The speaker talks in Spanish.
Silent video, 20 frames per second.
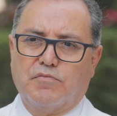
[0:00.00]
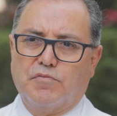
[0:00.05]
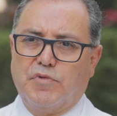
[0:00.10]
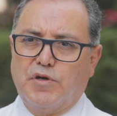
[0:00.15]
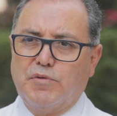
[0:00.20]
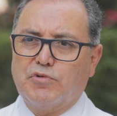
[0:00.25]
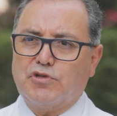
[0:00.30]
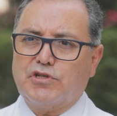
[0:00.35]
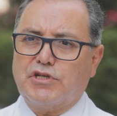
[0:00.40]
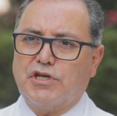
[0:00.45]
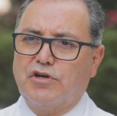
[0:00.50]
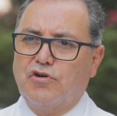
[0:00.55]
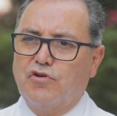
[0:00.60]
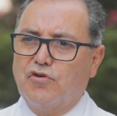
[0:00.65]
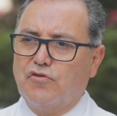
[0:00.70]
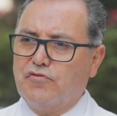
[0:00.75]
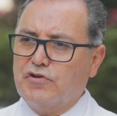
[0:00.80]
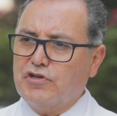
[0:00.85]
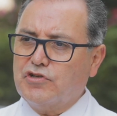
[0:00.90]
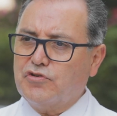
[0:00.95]
Vimos que
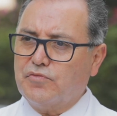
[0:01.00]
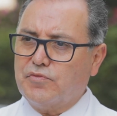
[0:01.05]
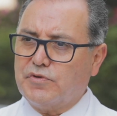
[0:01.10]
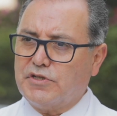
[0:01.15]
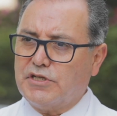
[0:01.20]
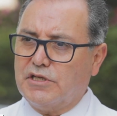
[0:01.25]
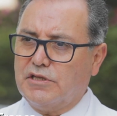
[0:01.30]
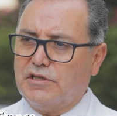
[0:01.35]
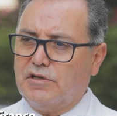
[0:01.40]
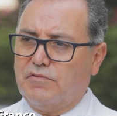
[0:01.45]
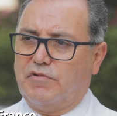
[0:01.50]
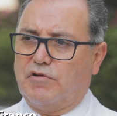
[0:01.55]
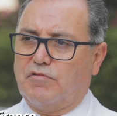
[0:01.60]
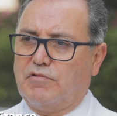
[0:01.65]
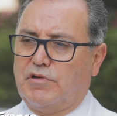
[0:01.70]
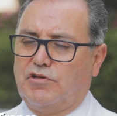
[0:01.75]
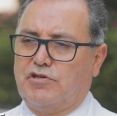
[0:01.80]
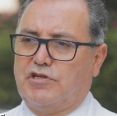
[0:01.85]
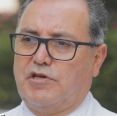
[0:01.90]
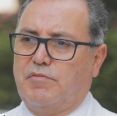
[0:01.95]
no fue suficiente y fue
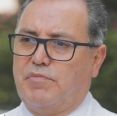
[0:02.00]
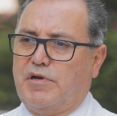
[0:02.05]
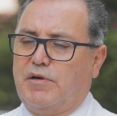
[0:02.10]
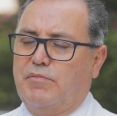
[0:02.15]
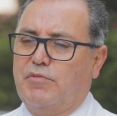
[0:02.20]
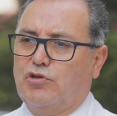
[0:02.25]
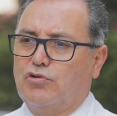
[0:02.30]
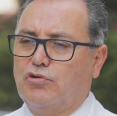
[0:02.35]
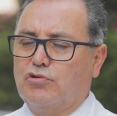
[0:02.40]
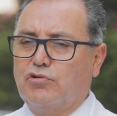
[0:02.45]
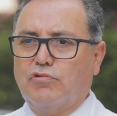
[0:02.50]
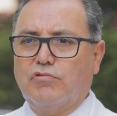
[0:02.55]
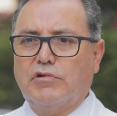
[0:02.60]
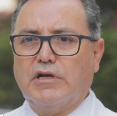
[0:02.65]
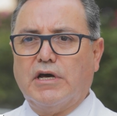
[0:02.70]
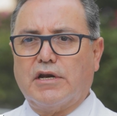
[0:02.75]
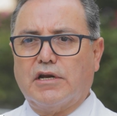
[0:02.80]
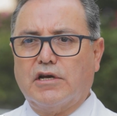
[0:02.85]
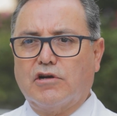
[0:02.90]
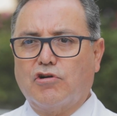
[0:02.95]
cuando se implementó toda
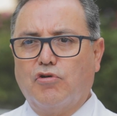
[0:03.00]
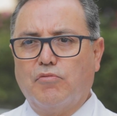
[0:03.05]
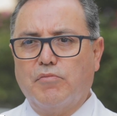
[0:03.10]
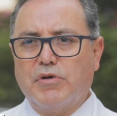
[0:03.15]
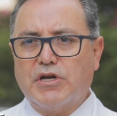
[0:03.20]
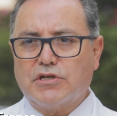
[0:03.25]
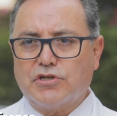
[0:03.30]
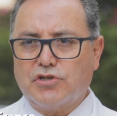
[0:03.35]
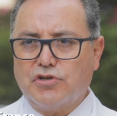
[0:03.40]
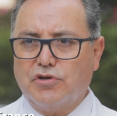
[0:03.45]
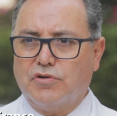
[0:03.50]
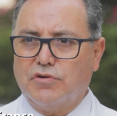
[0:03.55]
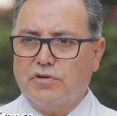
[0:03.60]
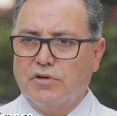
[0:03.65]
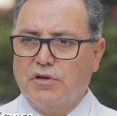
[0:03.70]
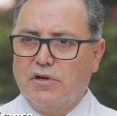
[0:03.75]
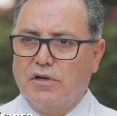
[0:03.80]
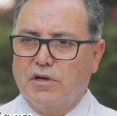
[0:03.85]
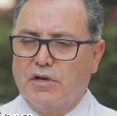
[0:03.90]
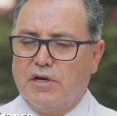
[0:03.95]
una
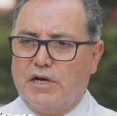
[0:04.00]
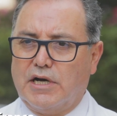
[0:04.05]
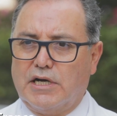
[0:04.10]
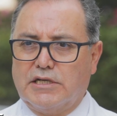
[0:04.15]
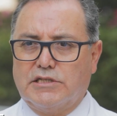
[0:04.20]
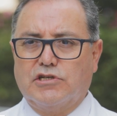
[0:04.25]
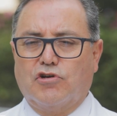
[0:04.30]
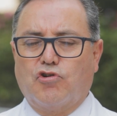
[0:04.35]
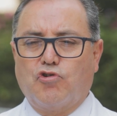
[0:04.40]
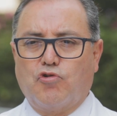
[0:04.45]
reconversión hacia